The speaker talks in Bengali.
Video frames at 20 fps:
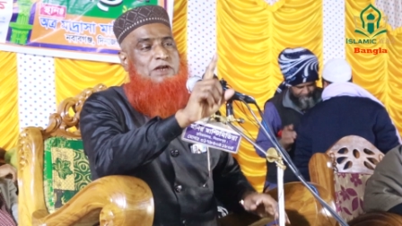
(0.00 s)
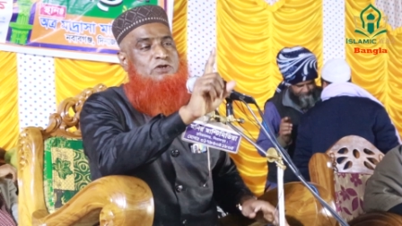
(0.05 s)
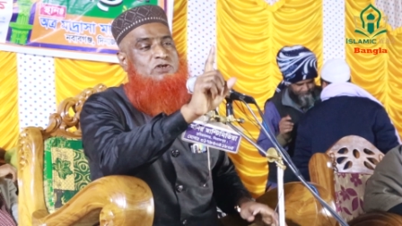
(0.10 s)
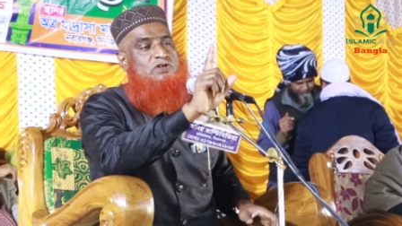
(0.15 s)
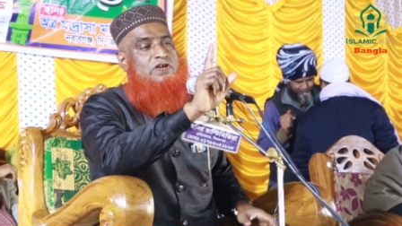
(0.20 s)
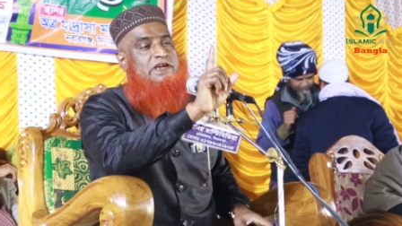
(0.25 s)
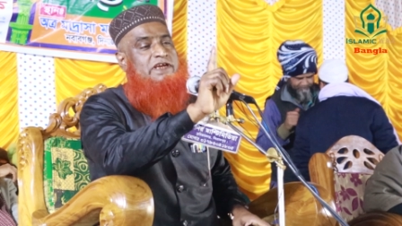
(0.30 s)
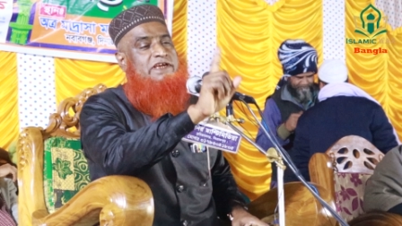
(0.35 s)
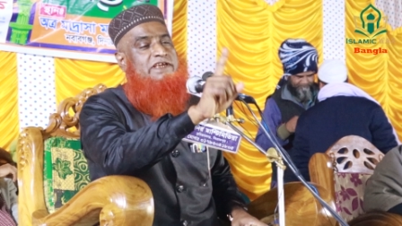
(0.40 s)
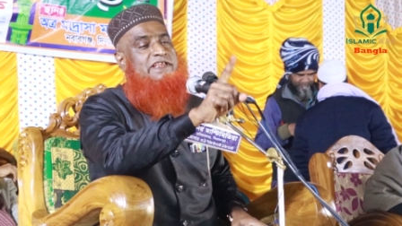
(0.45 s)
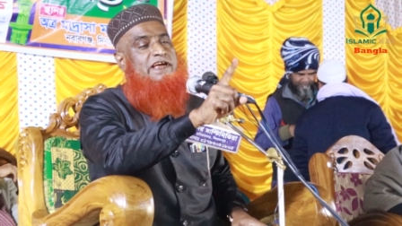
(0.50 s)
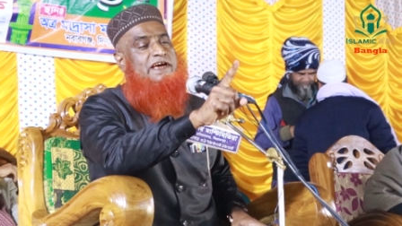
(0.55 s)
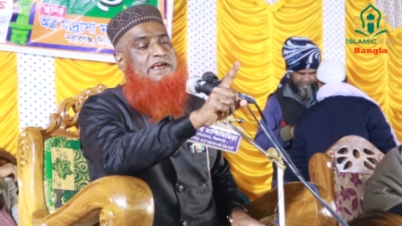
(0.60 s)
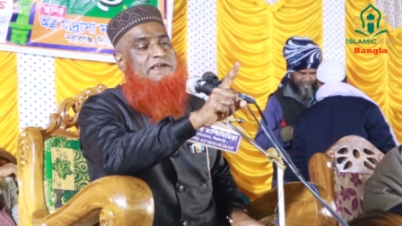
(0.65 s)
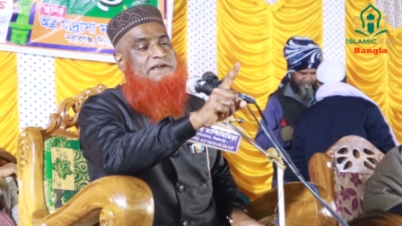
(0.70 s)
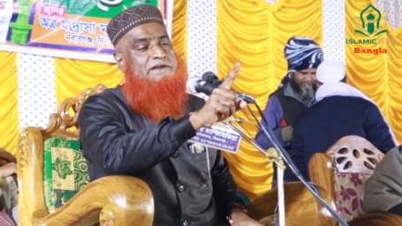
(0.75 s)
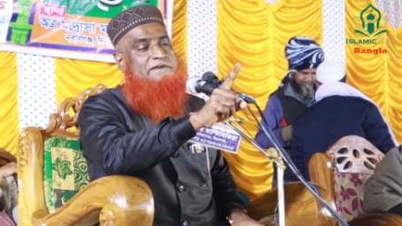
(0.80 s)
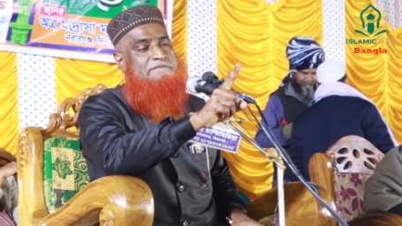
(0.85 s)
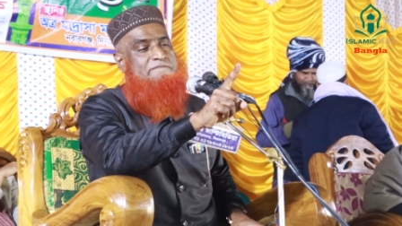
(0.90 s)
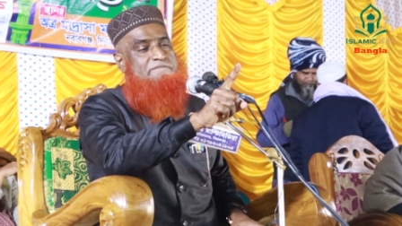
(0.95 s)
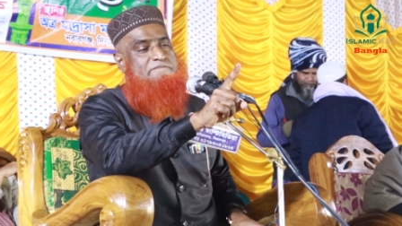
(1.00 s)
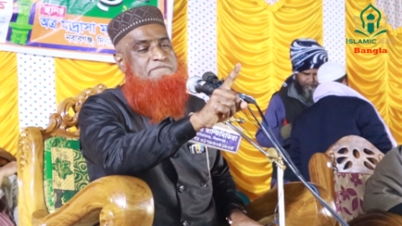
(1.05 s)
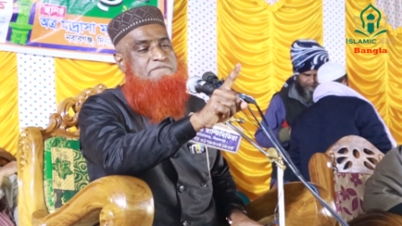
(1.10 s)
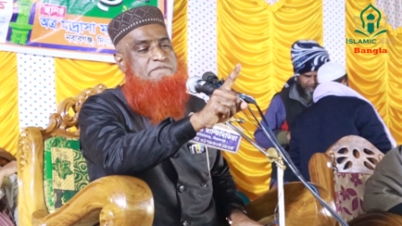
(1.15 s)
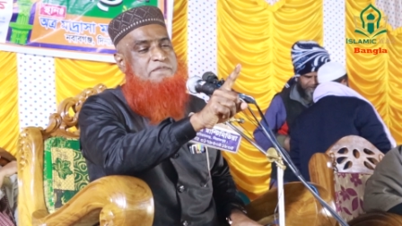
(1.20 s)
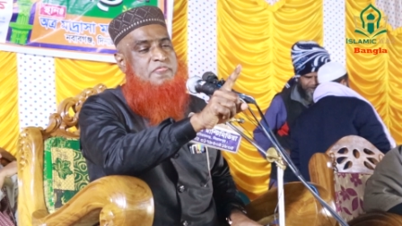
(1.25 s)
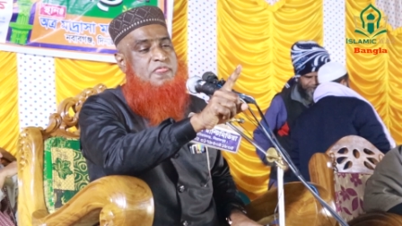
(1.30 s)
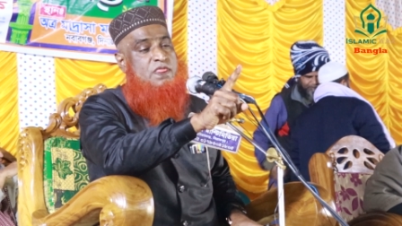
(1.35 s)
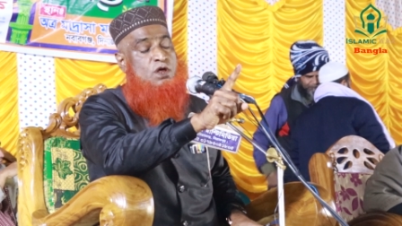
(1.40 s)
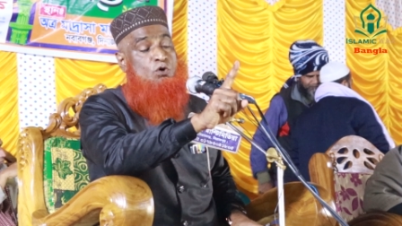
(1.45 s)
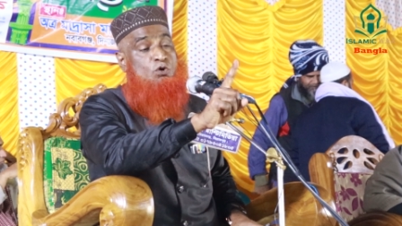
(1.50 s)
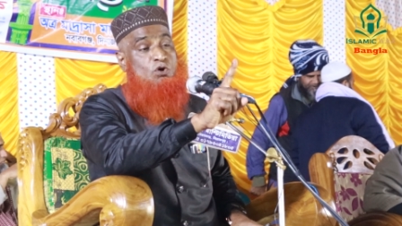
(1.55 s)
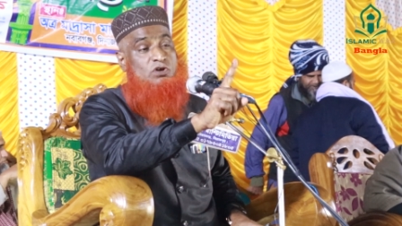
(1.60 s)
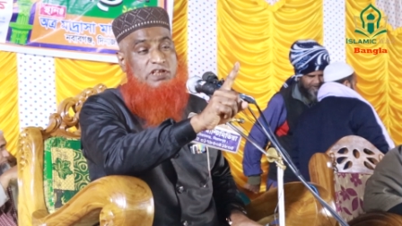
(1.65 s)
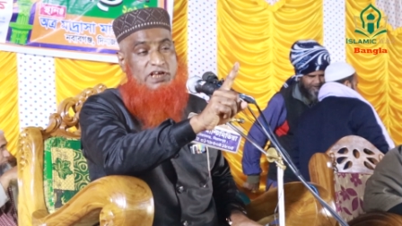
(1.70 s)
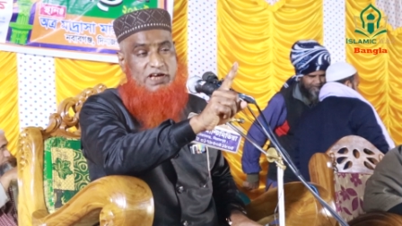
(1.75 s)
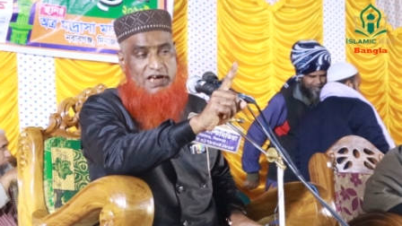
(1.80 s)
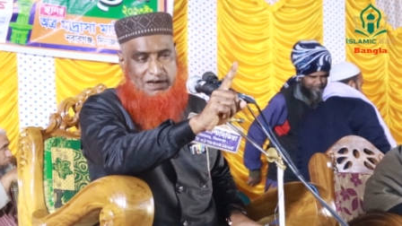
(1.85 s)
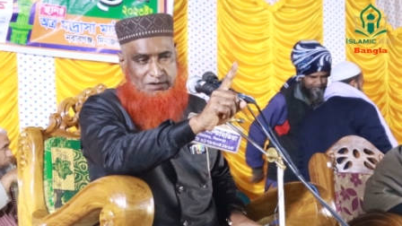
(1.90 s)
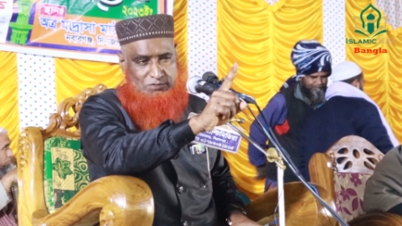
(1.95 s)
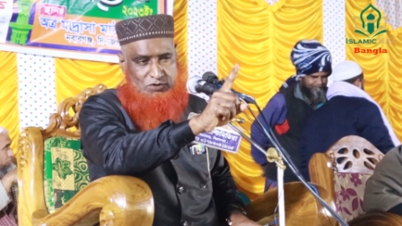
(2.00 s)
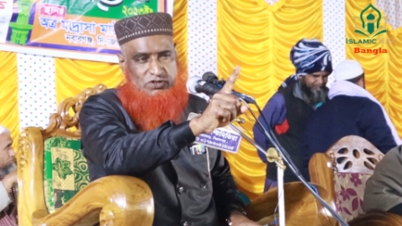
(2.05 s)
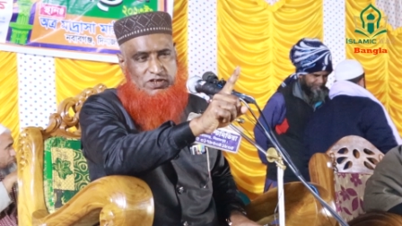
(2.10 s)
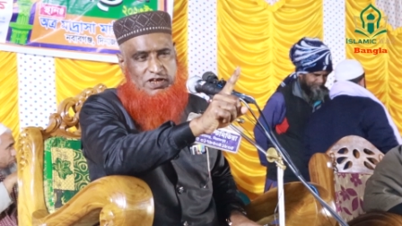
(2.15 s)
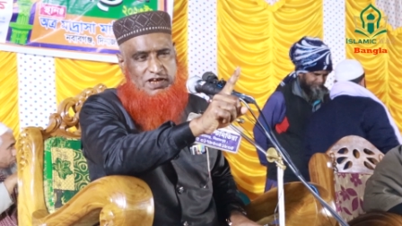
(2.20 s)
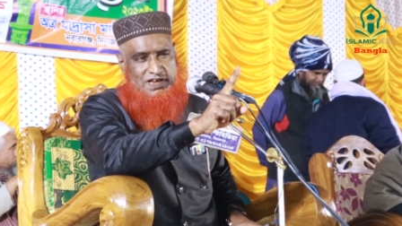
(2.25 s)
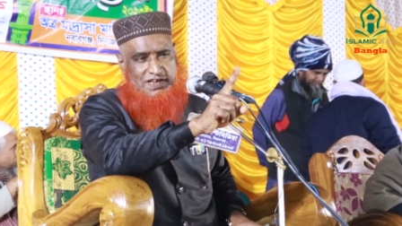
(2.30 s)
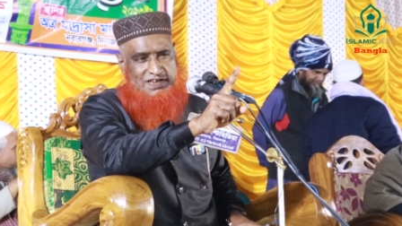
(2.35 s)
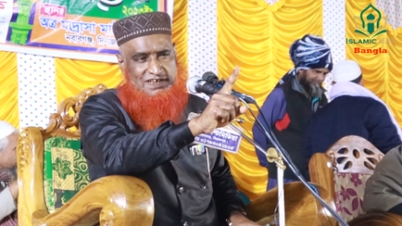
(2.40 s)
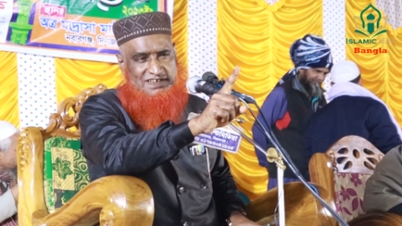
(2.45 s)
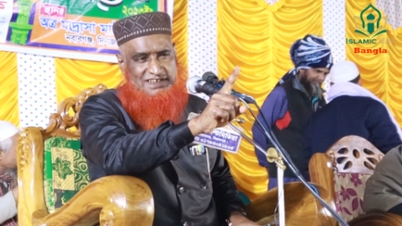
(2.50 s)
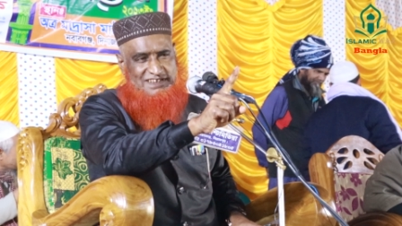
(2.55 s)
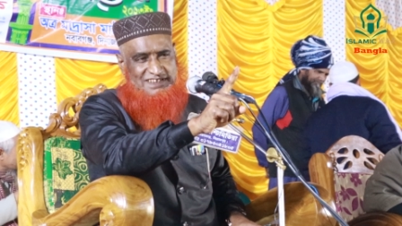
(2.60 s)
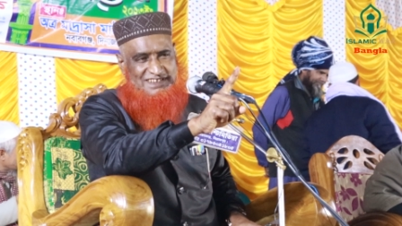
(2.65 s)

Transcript: মানুষকে কি দেয় অধিকার বোঝেন